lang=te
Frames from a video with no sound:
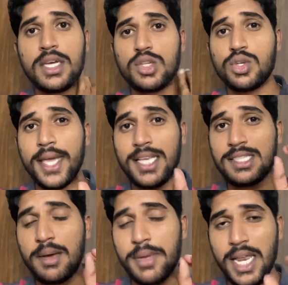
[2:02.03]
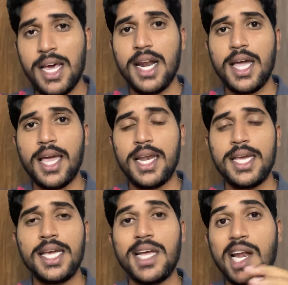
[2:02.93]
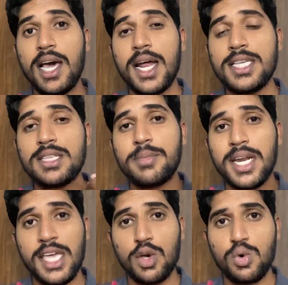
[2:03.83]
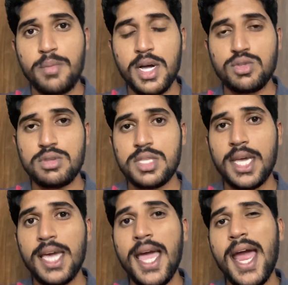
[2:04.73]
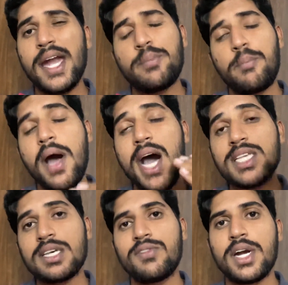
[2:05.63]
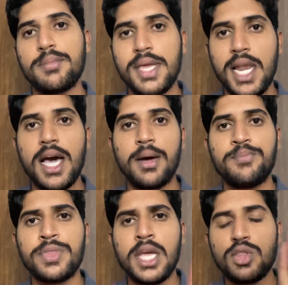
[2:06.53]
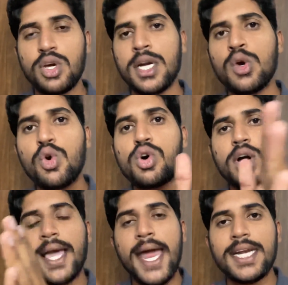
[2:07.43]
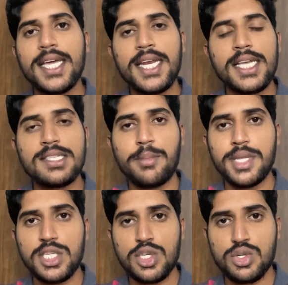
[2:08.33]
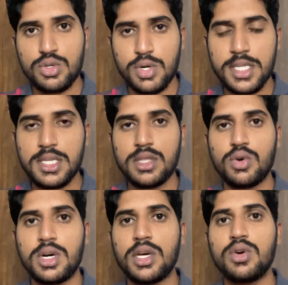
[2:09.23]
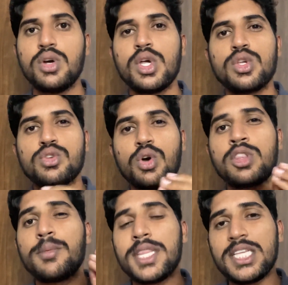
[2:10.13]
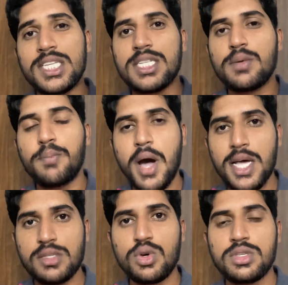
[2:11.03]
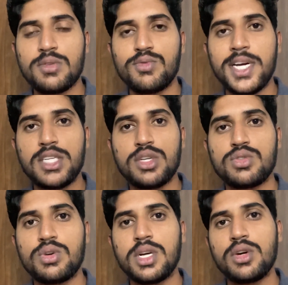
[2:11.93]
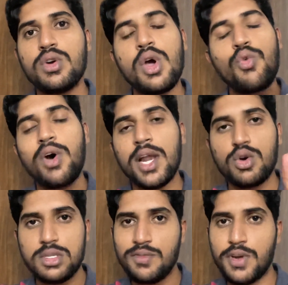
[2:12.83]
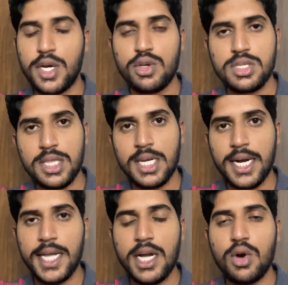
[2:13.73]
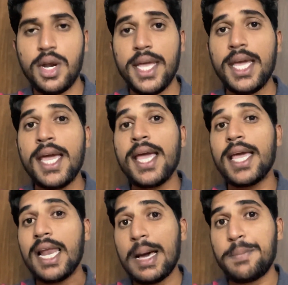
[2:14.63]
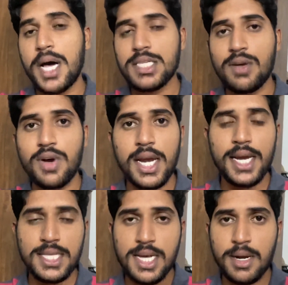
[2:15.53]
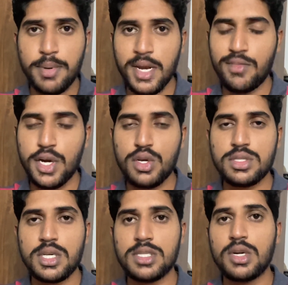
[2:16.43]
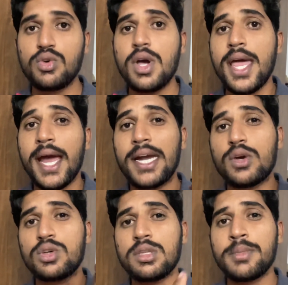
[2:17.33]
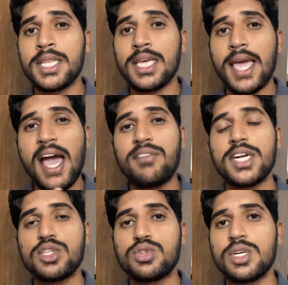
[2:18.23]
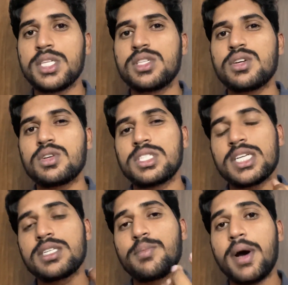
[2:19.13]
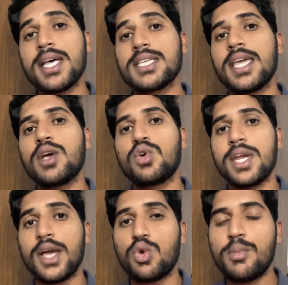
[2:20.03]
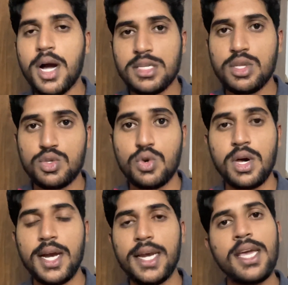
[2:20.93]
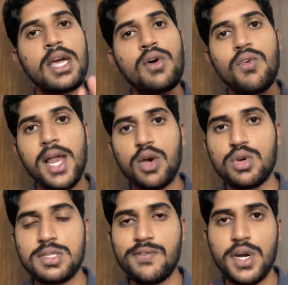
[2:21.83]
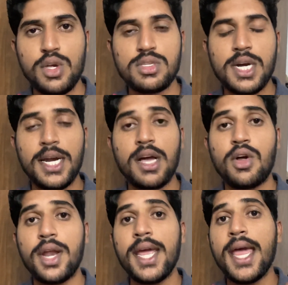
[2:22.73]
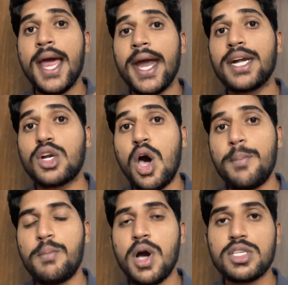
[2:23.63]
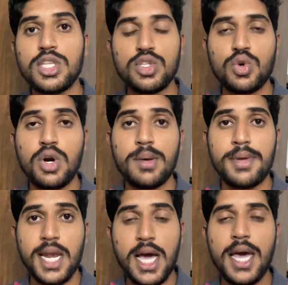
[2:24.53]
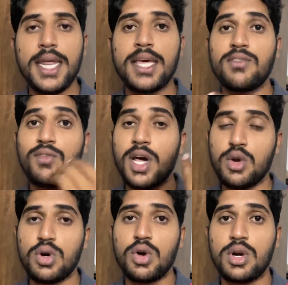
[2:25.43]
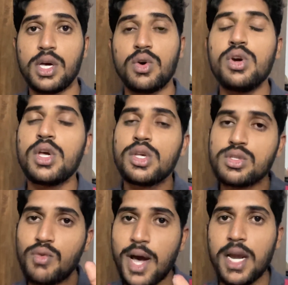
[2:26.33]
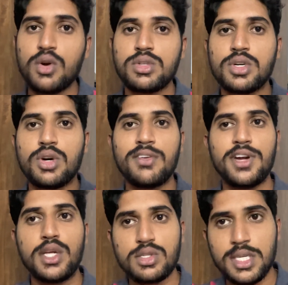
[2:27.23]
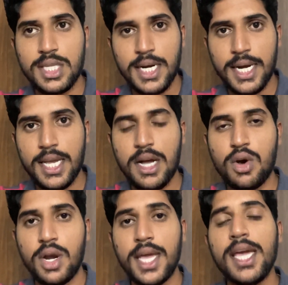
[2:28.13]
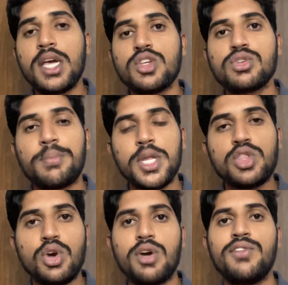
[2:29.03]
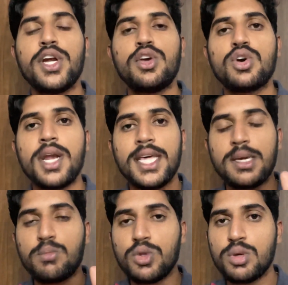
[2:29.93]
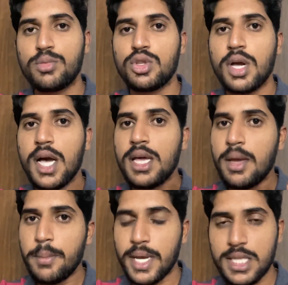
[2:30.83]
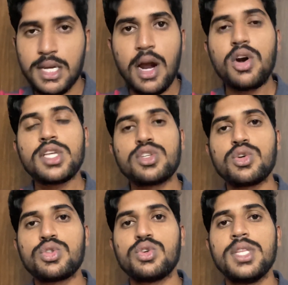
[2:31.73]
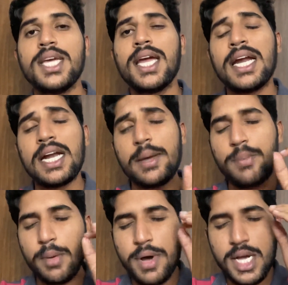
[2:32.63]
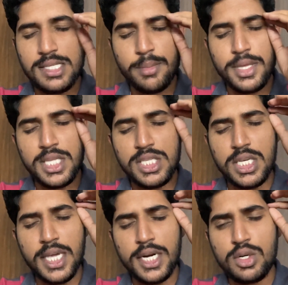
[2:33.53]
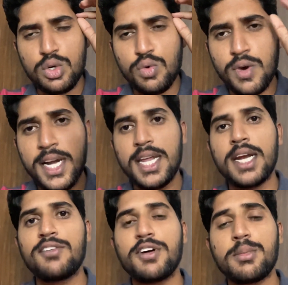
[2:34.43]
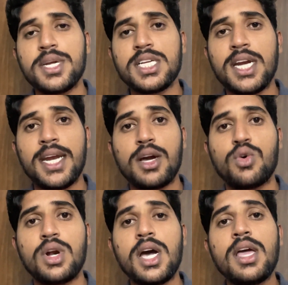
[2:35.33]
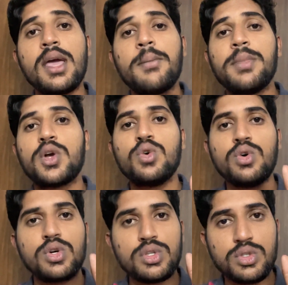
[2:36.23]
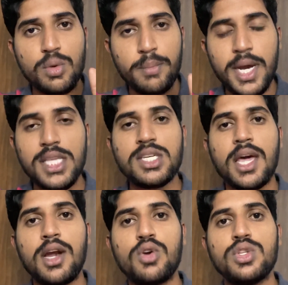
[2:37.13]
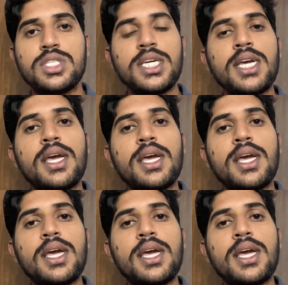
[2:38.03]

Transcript: సో ఎగ్జామ్ ఎలా రాయాలి ఎలా రాస్తే మనకి ఎక్కువ మార్క్స్ వస్తాయి అండ్ పాస్ అవ్వడం ఎలా ఎందుకంటే ఒక్కొక్క కేటగిరీకి సంబంధించిన స్టూడెంట్స్ అయితే ఉంటారు సో కొంతమంది జస్ట్ పాస్ కోసం వెయిట్ చేస్తూ ఉంటారు వాళ్ళ కోసం వీడియోస్ అయితే రెడీగా ఉన్నాయి ఎలా పాస్ అవ్వాలనే దానిపైన వీడియోస్ చేస్తాను అండ్ కొంతమంది యావరేజ్ స్టూడెంట్స్ జస్ట్ పాస్ అయ్యి కొన్ని ఎక్కువ మార్క్స్ తెచ్చుకోవాలని వాళ్ళ కోసం వీడియోస్ రెడీగా ఉన్నాయి అండ్ టాప్ మార్క్స్ తెచ్చుకోవడం ఎలా అనే వాళ్ళు కూడా ఉంటారు సో వాళ్ళ కోసం కూడా వీడియోస్ అయితే రెడీగా ఉన్నాయి సో ప్రతి ఒక్క వీడియో అనేది ముందు ముందుగా మీకైతే రావడం జరుగుతుంది డిప్లొమాకి సంబంధించి ఎటువంటి ఇన్ఫర్మేషన్ అయినా కూడా మీకు సో మన ఛానల్ నుంచి